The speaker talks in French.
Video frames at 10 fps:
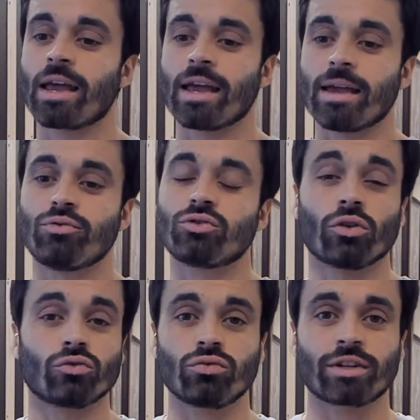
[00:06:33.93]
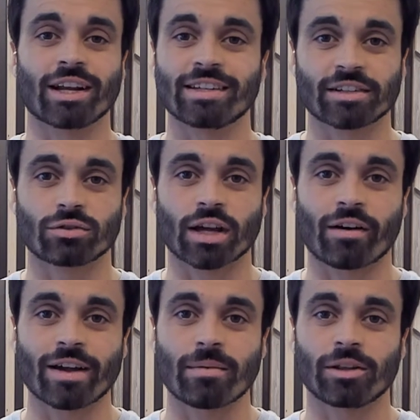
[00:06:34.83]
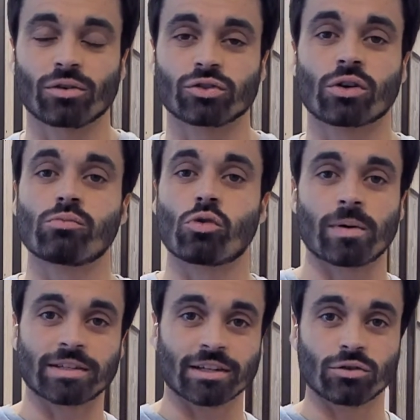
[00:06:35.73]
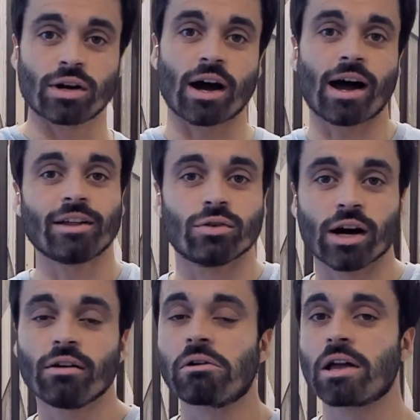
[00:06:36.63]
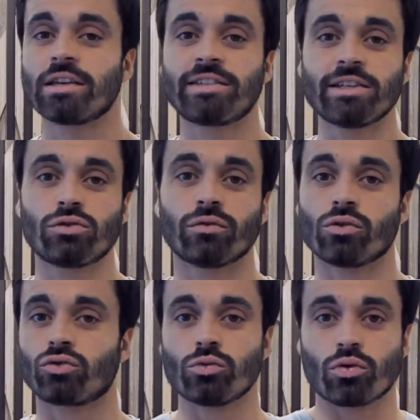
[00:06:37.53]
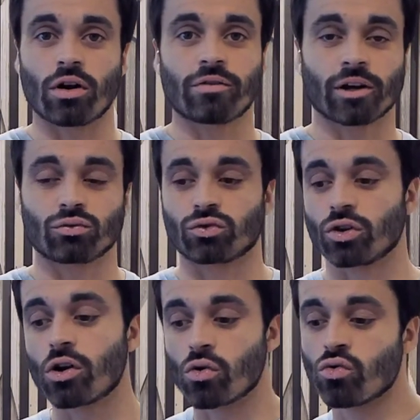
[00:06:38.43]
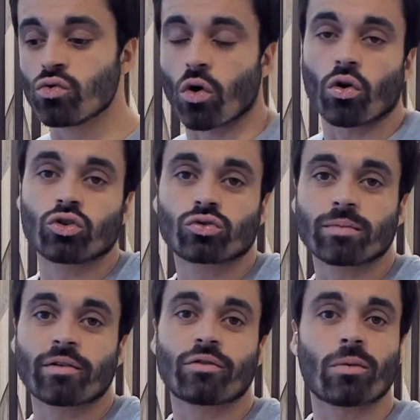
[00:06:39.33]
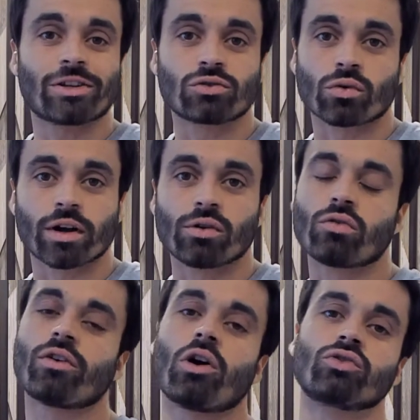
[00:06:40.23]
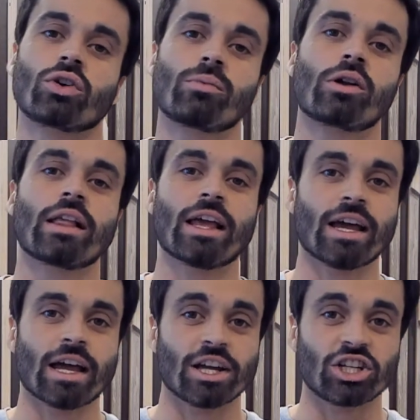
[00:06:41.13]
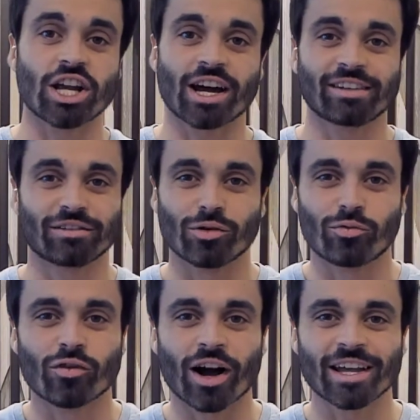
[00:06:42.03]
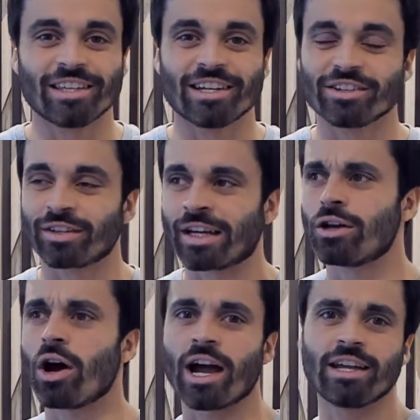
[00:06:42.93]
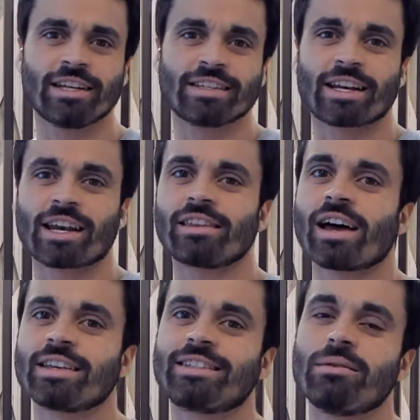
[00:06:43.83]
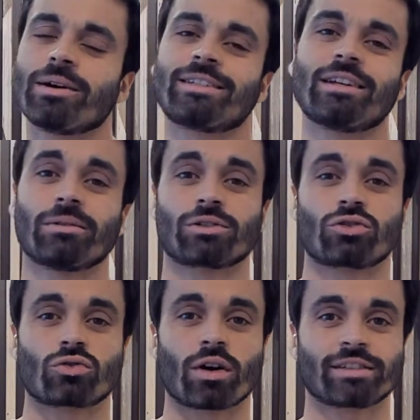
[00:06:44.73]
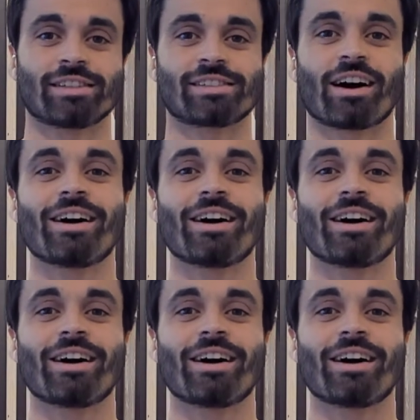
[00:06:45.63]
et puis surtout quels axes de travail à mettre ensemble pour passer de là à de là. Si tu veux, tu pourras le faire tout seul ou rejoindre ma formation et on le fera ensemble. J'ai hâte de pouvoir aider les entraîneurs à aider les athlètes à se dépasser parce que je crois que c'est ça